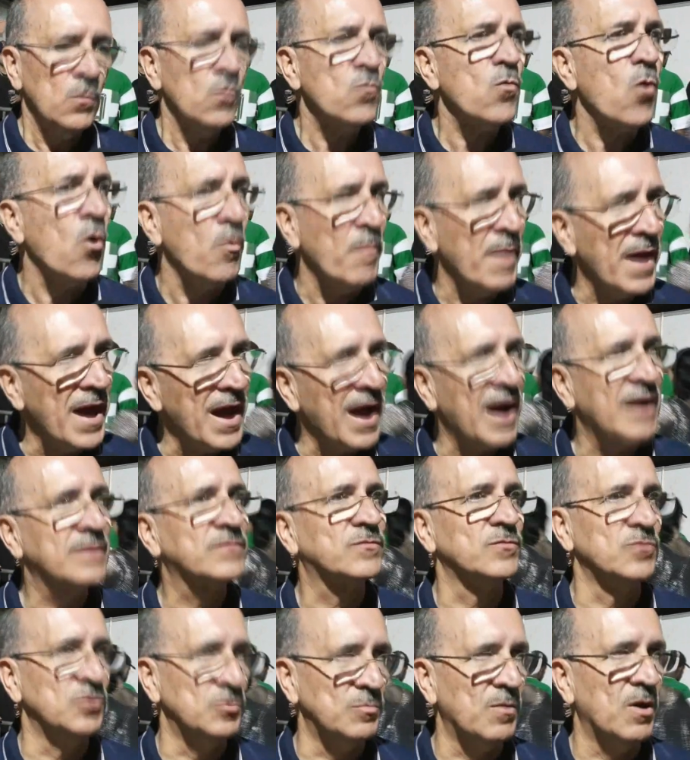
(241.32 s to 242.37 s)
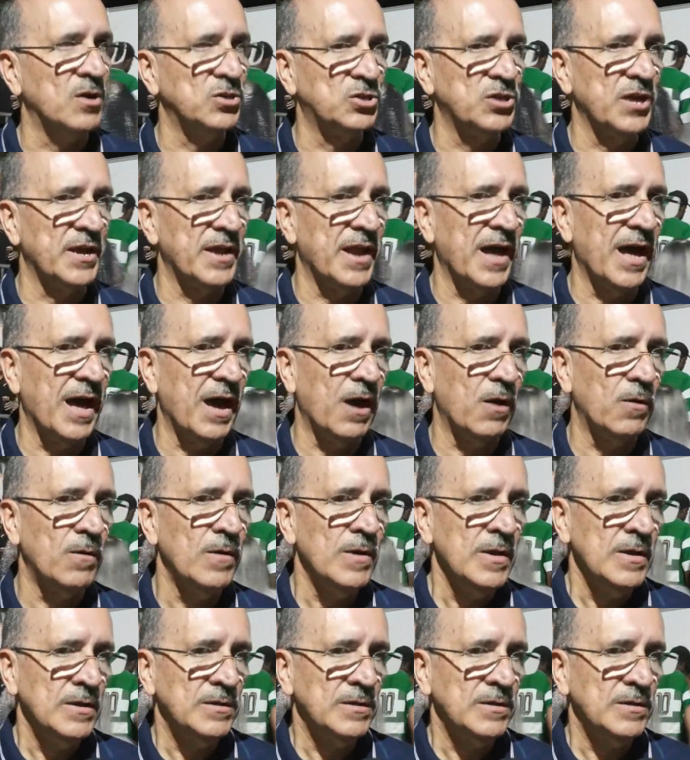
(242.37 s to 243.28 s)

o comércio de um modo geral,